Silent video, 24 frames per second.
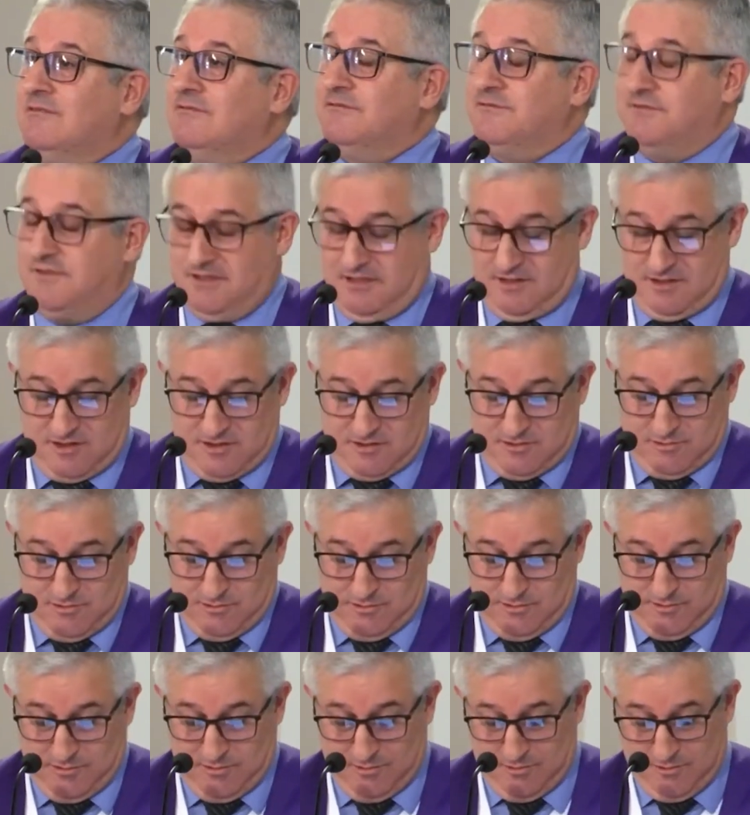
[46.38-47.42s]

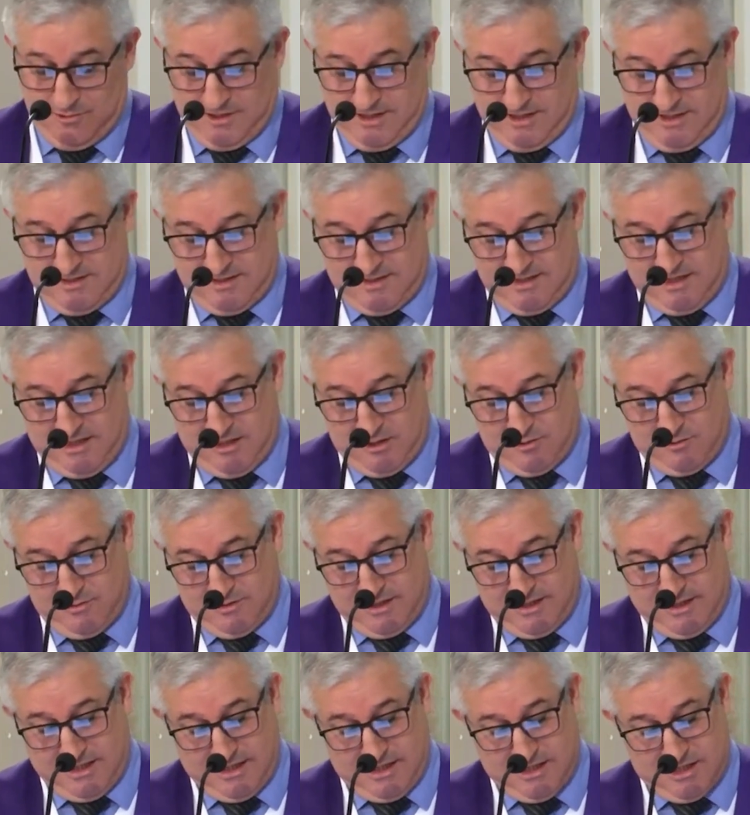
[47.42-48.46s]
visto o desejo
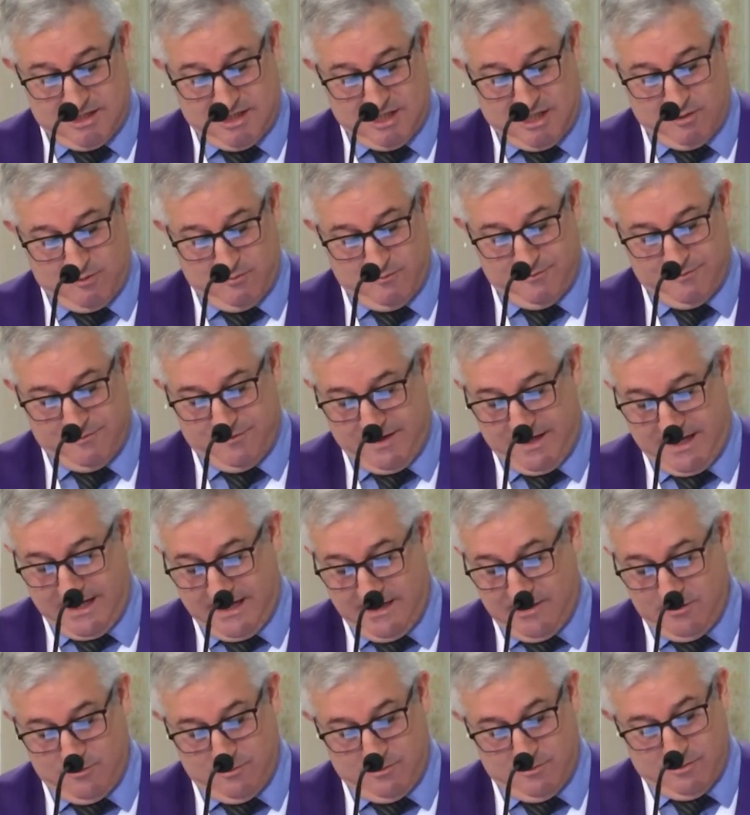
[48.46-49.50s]
de deixar o
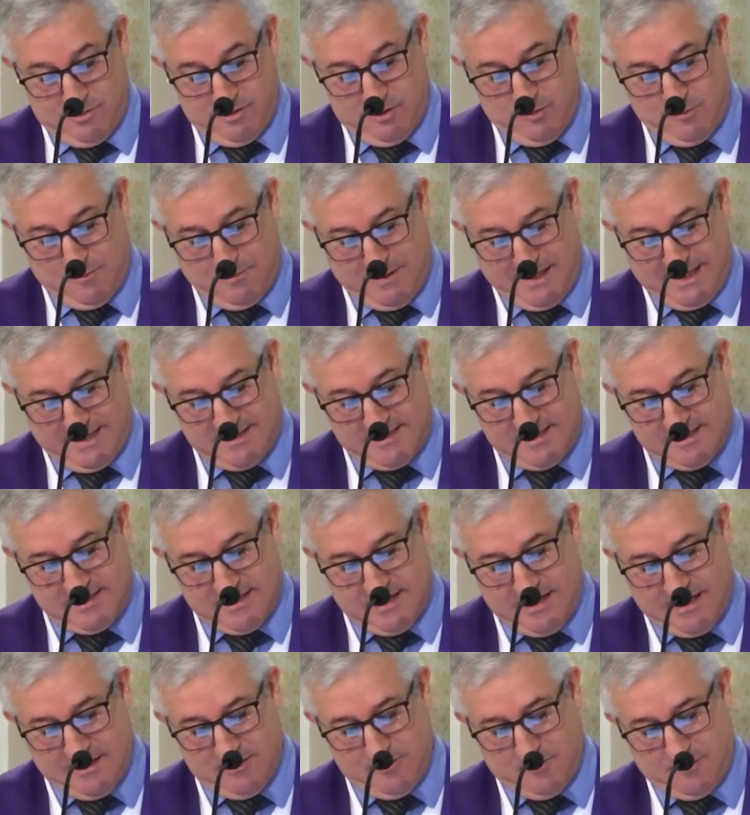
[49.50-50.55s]
velho e o
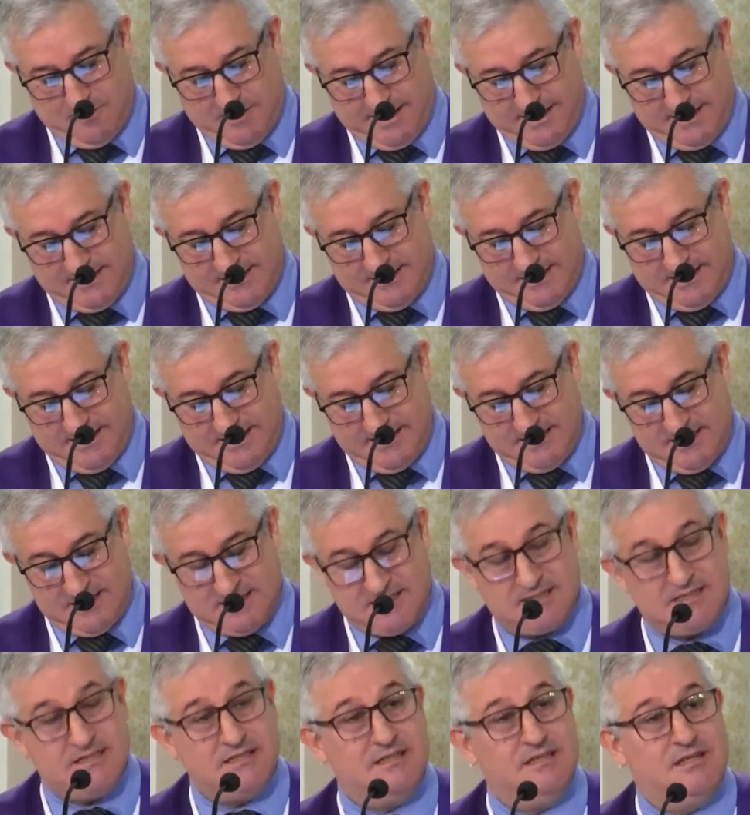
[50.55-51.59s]
passado para
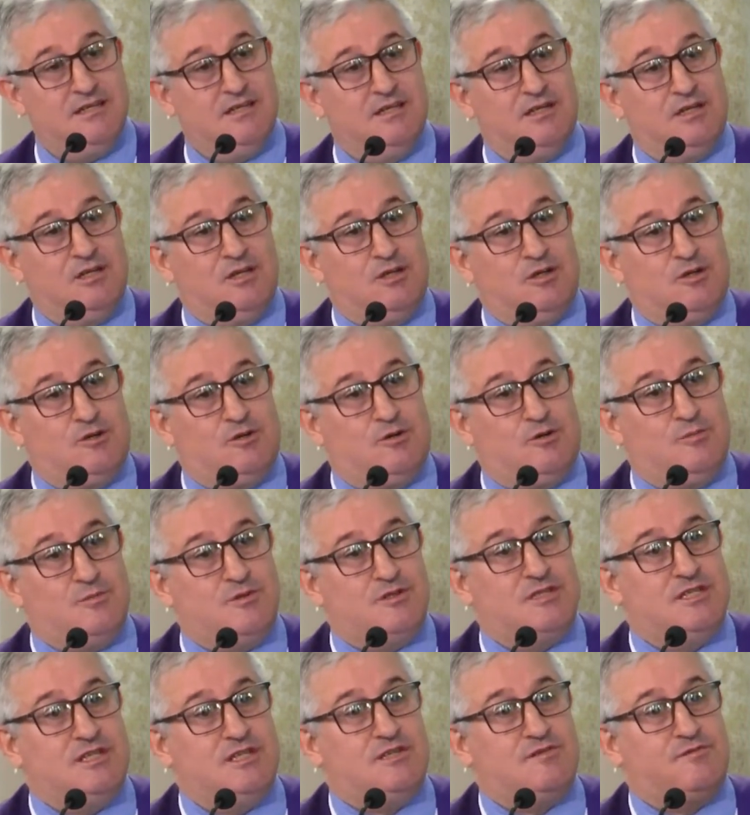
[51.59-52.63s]
trás, como
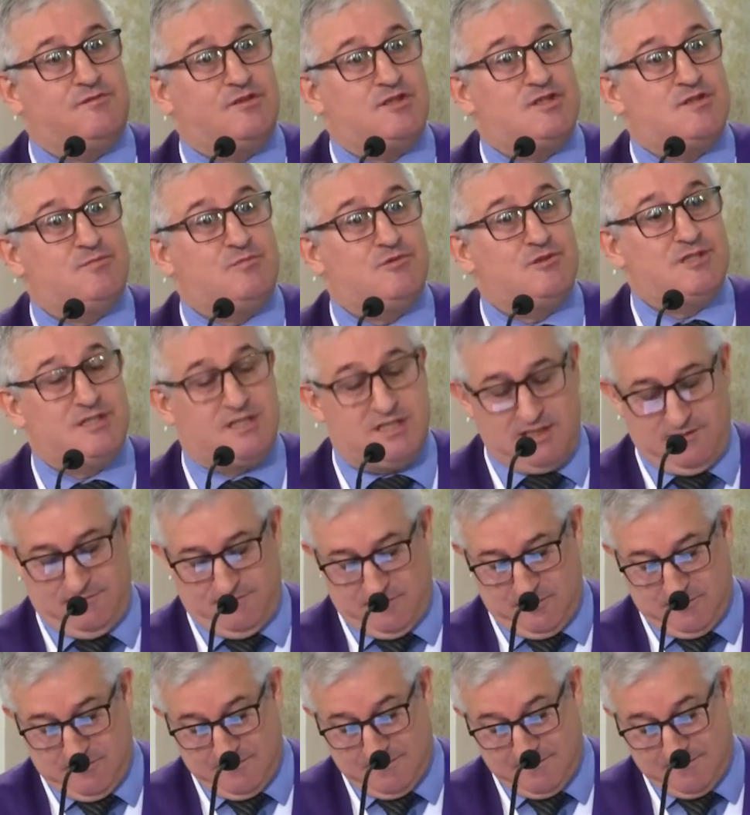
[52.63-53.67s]
se isso fosse
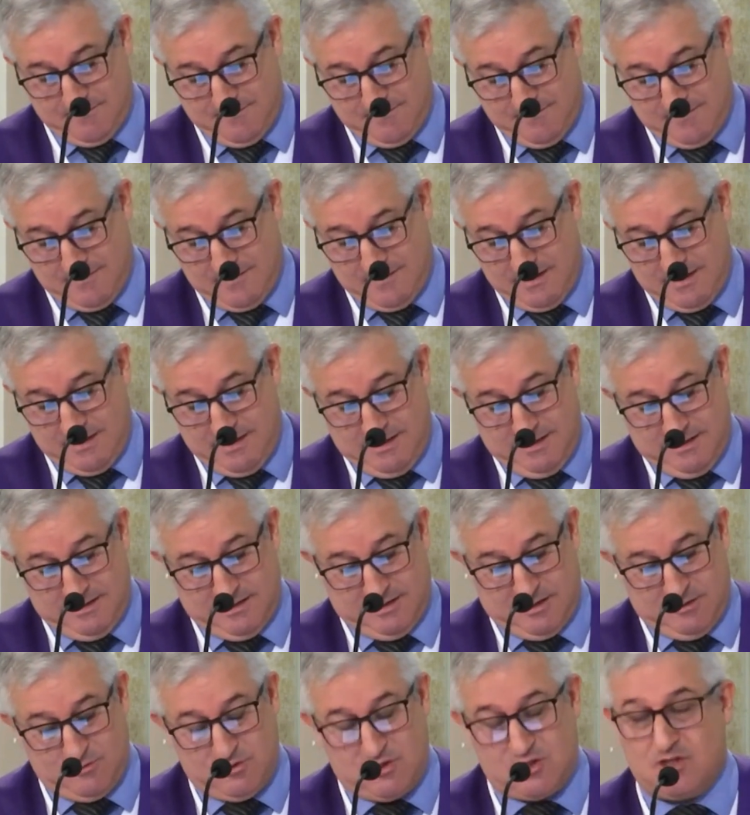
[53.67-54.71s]
possível,
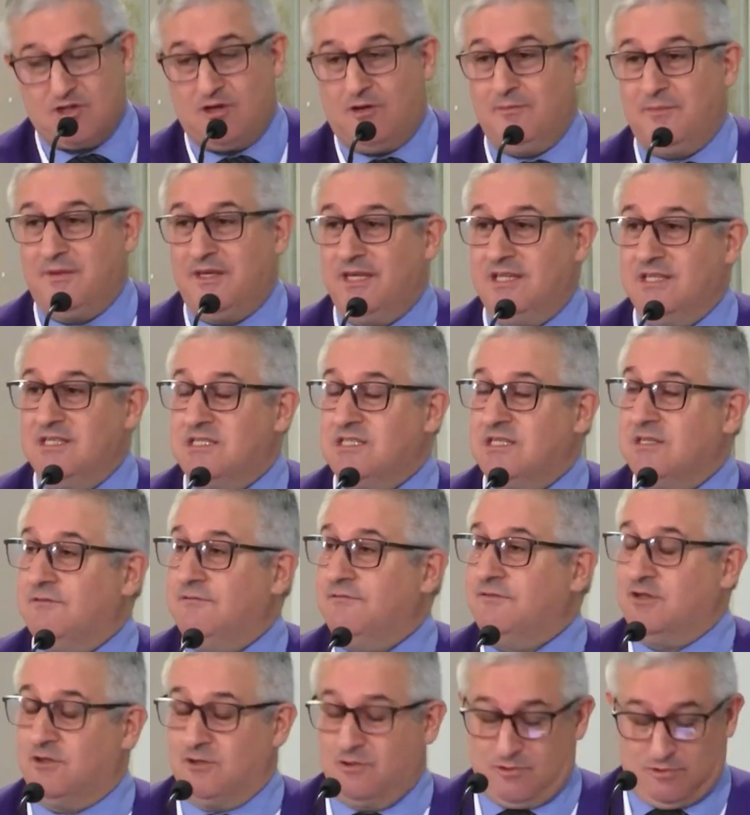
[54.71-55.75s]
tão somente em
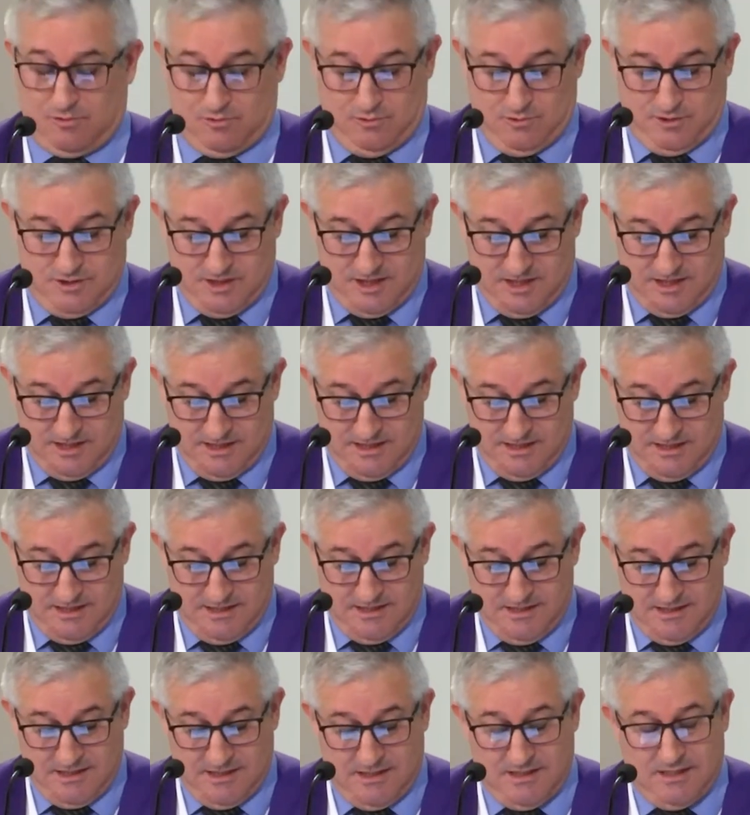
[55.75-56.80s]

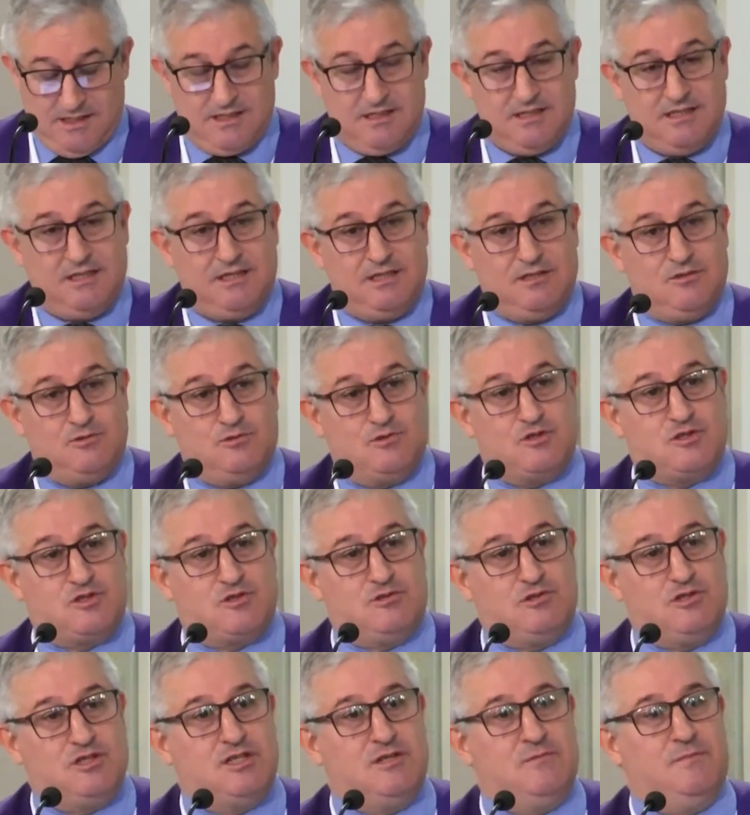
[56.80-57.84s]
virtude do
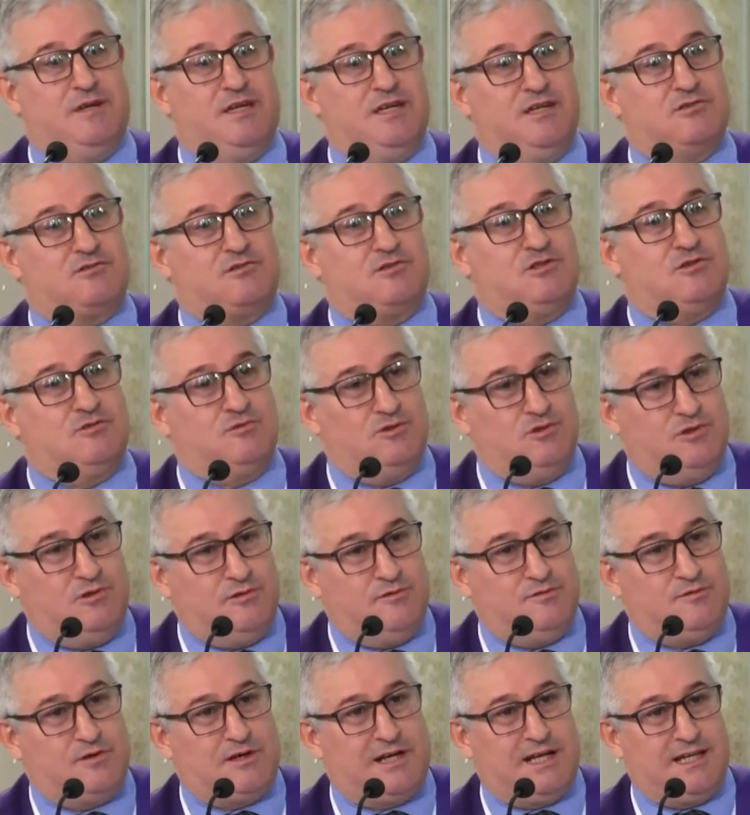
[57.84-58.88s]
surgimento de um
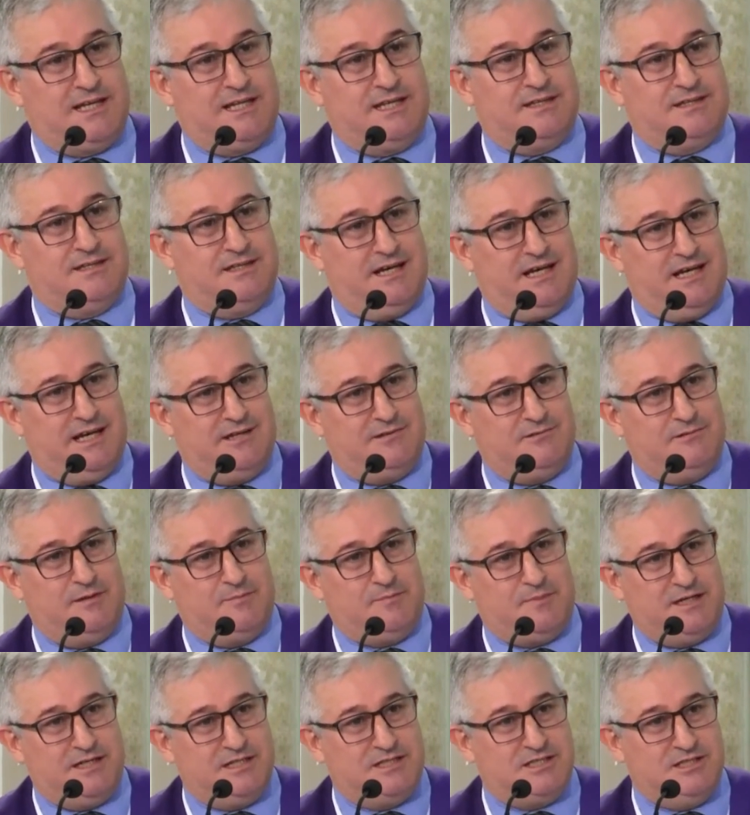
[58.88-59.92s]
novo calendário
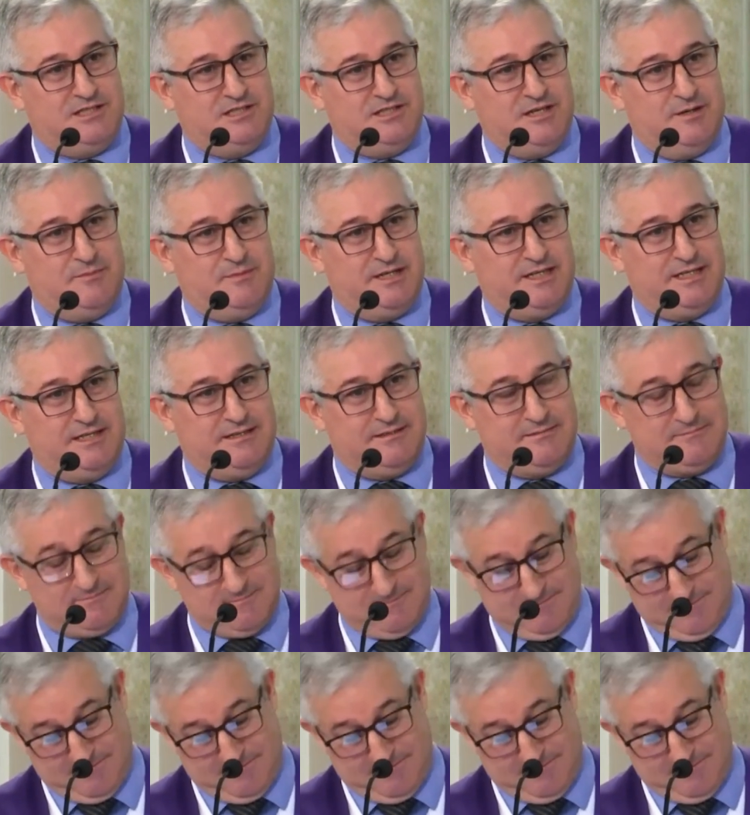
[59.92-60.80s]
a partir de amanhã.